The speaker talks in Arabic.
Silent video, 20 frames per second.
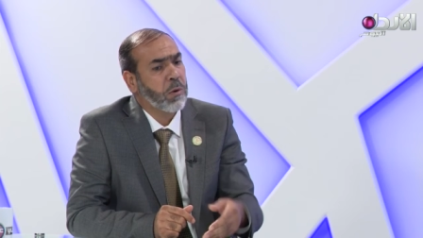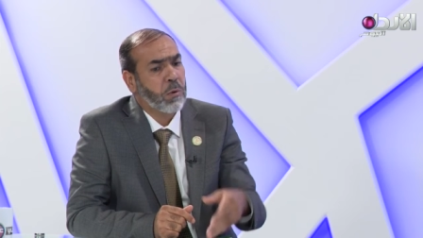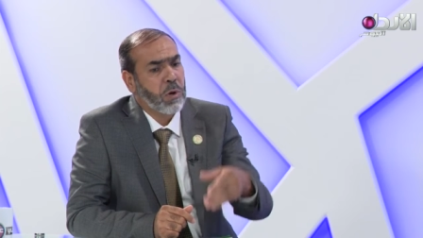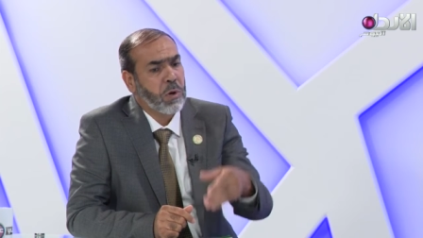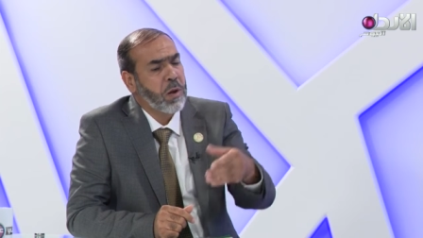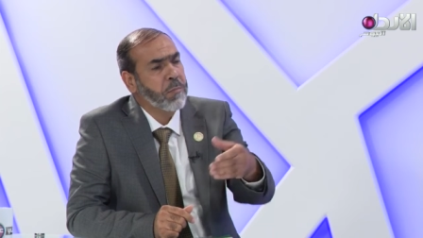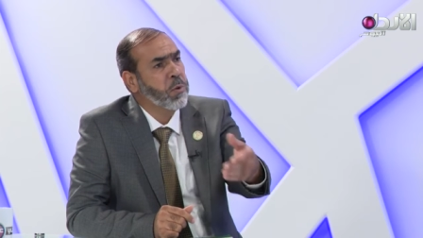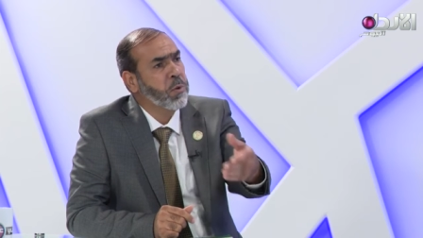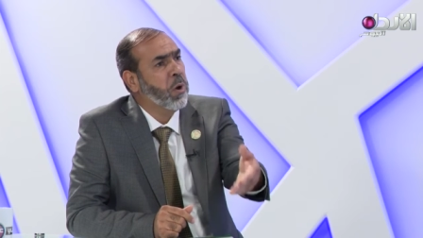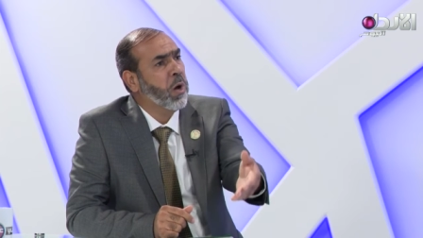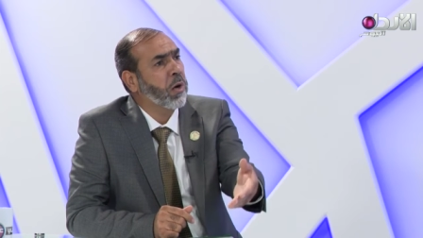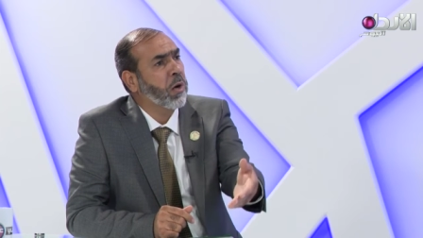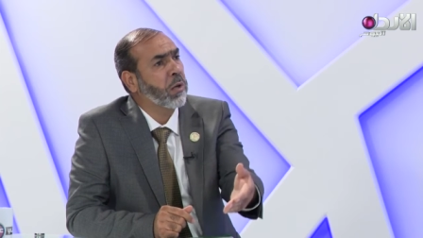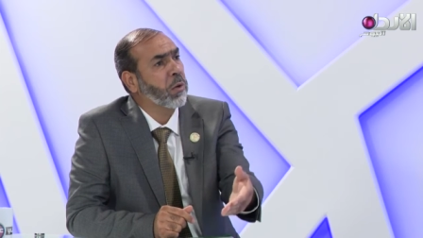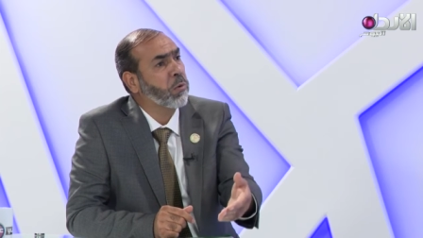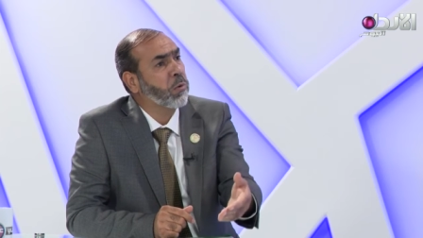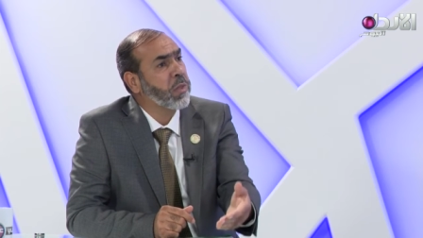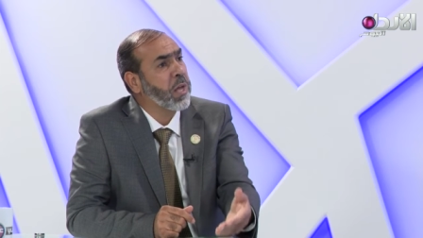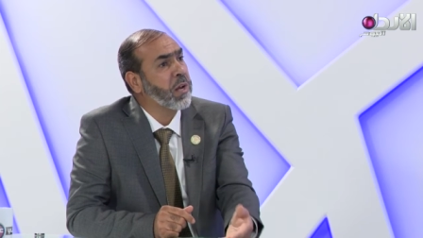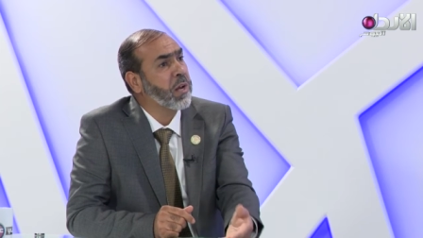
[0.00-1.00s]
ولم
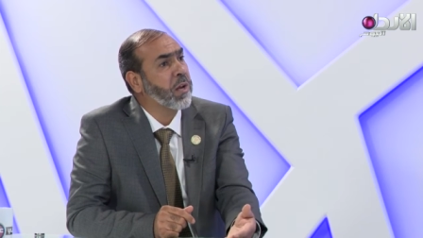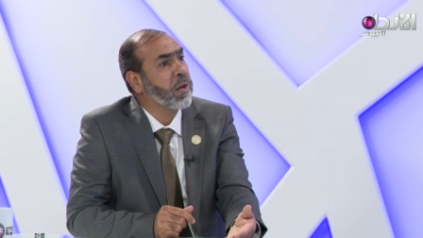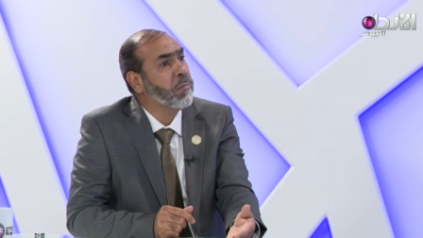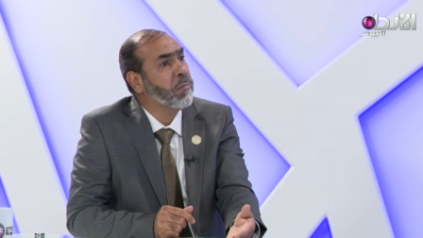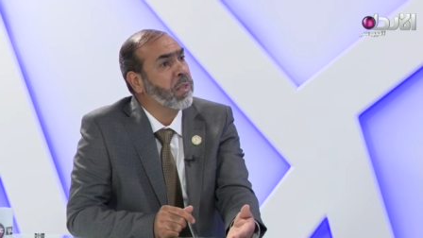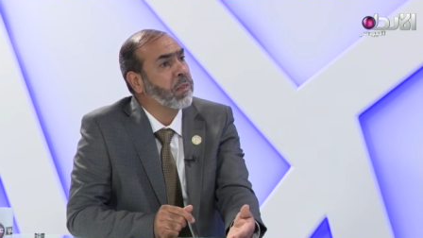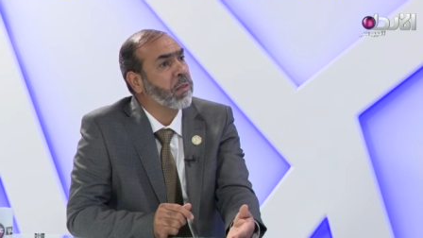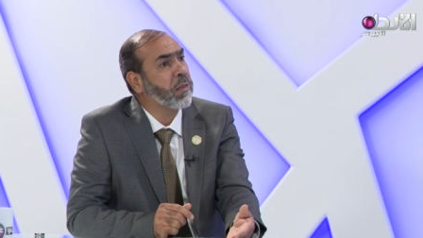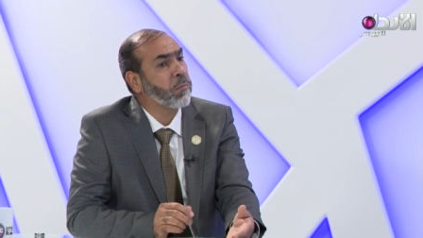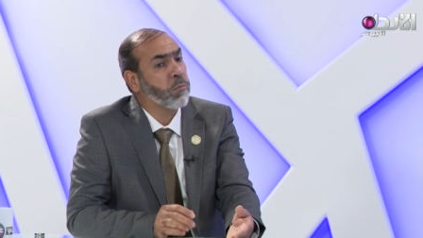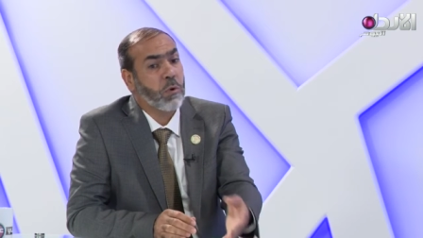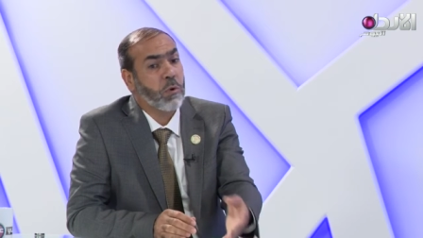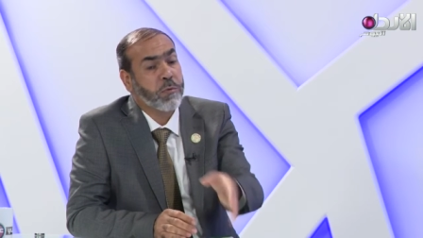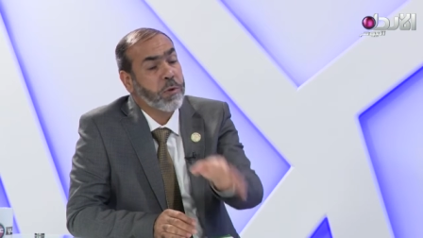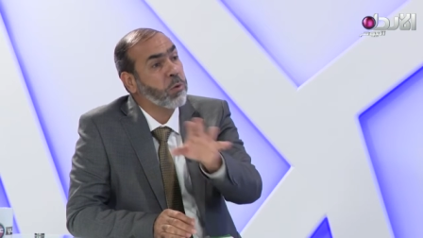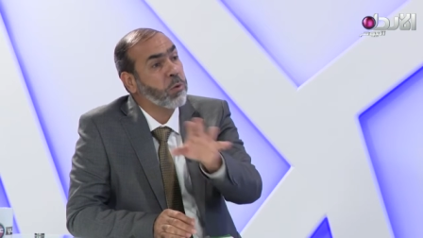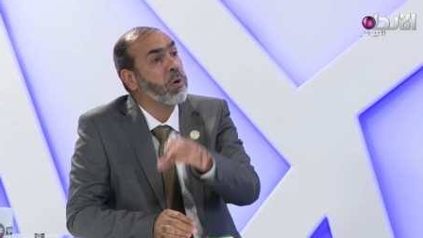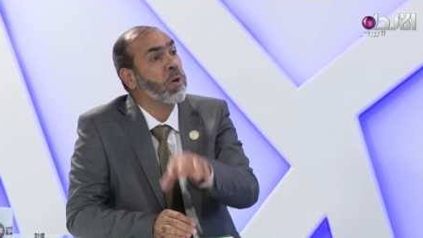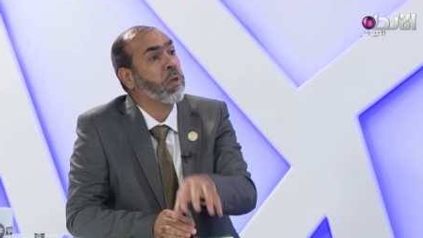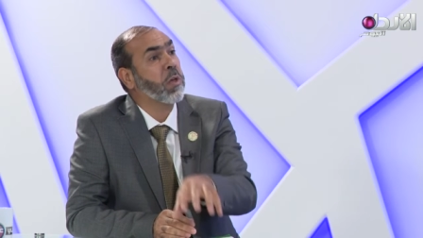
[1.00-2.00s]
يحققوا ذلك المطلب
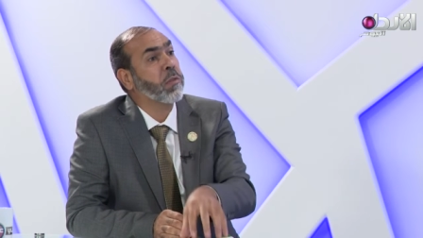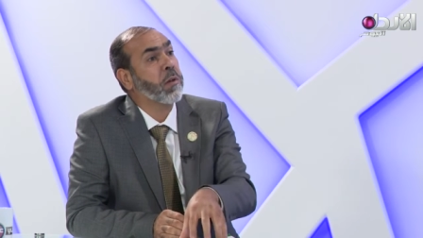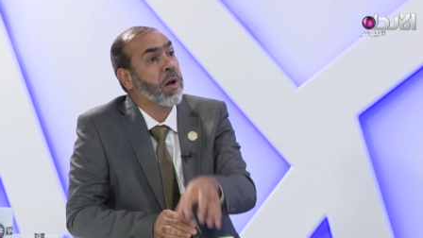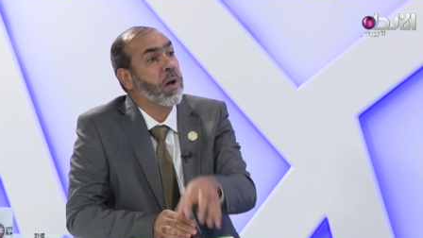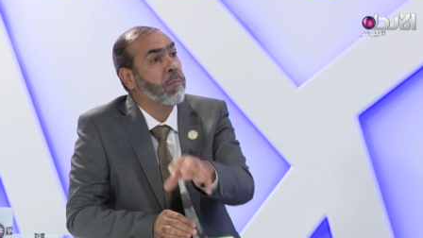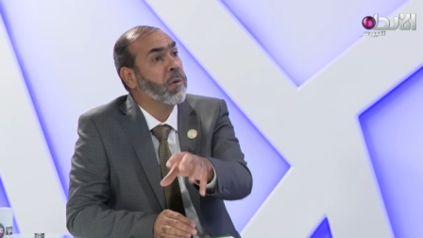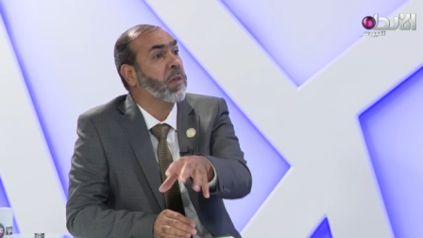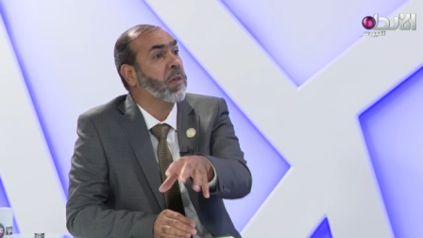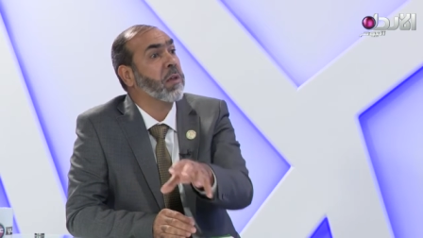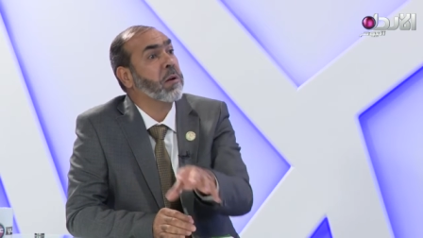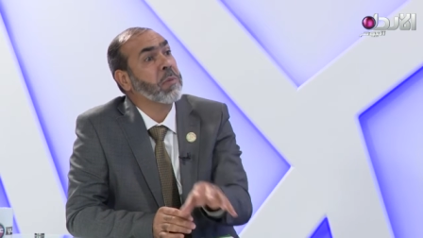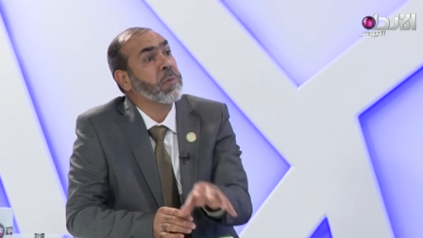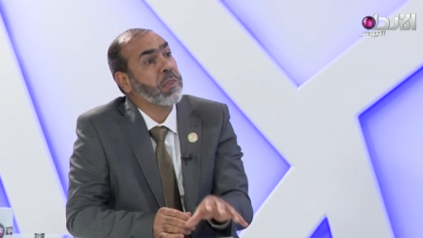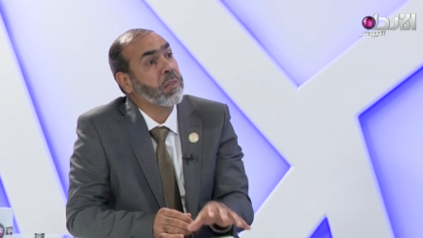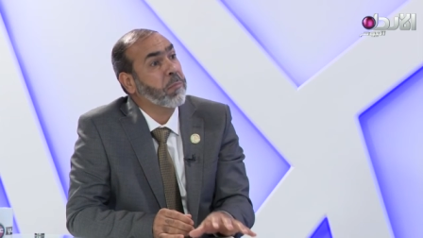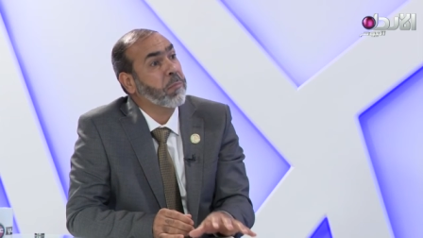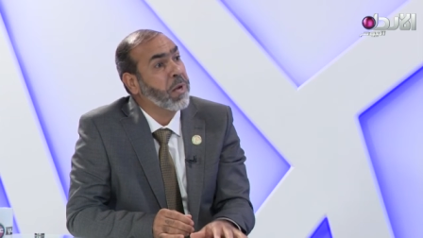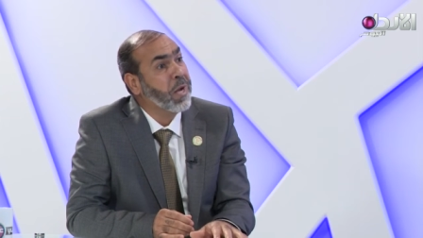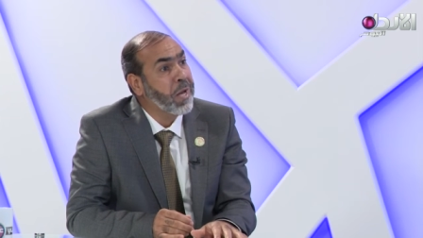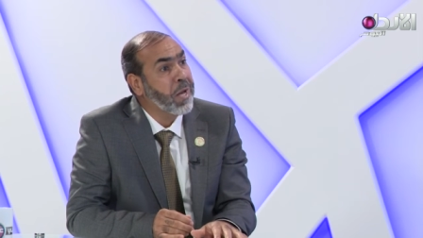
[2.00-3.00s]
وفي كل إضراب هذا
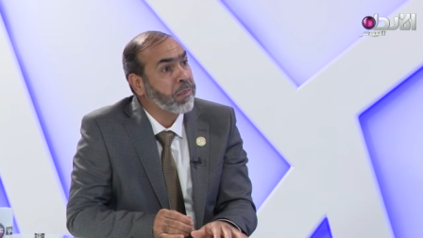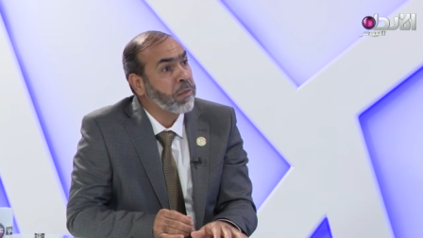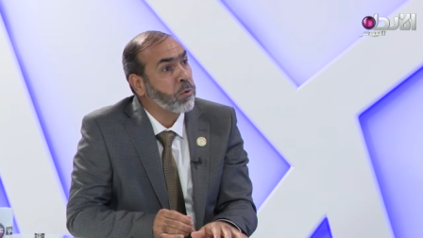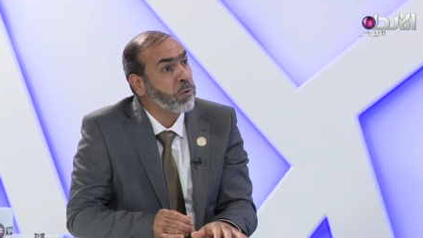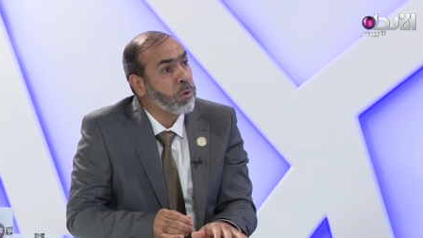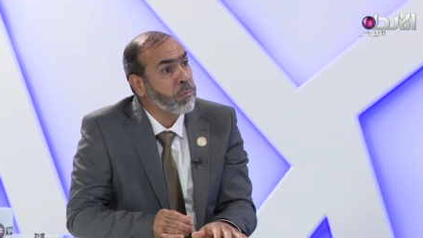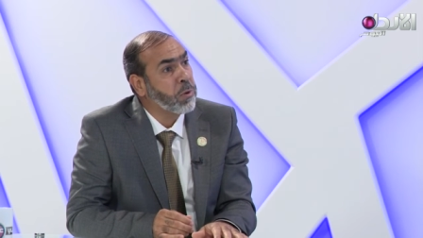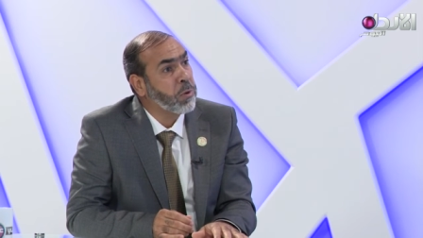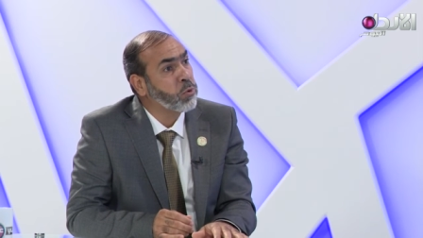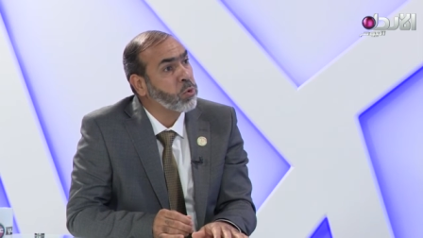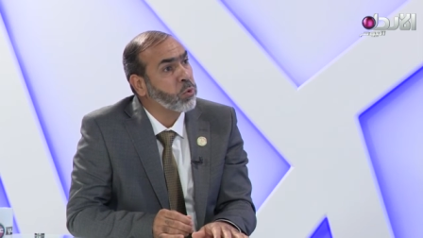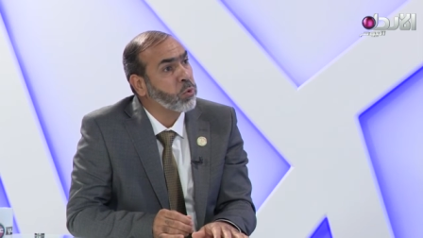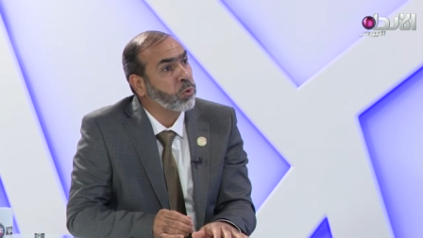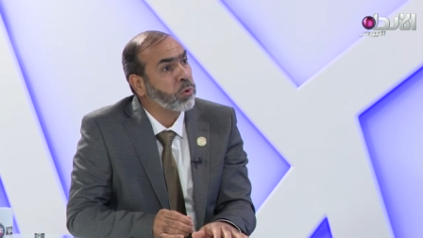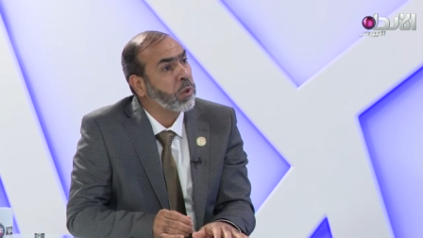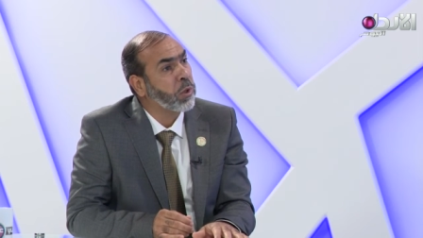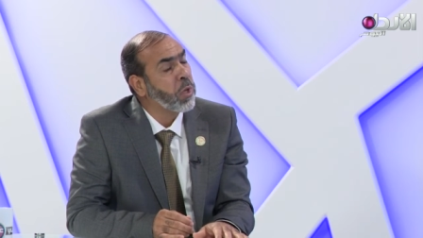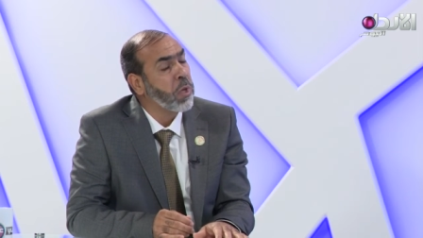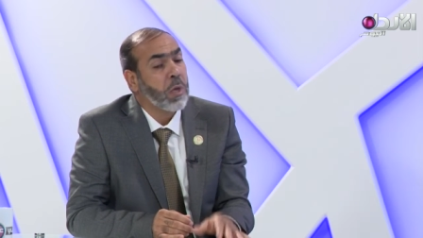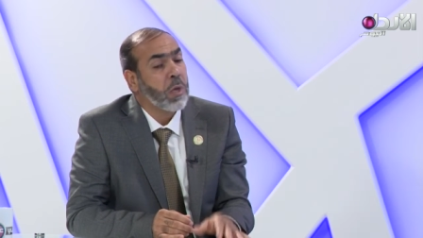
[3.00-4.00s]
المطلب حاضر
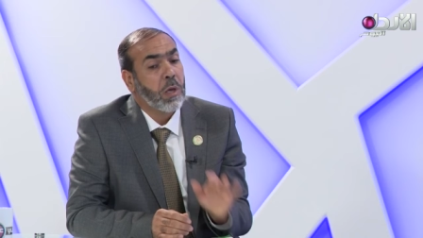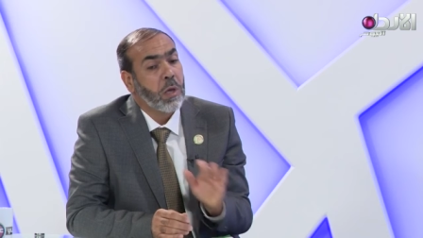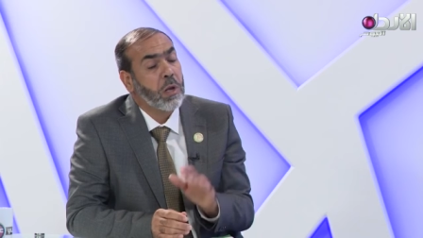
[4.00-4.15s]
وموجود نعم.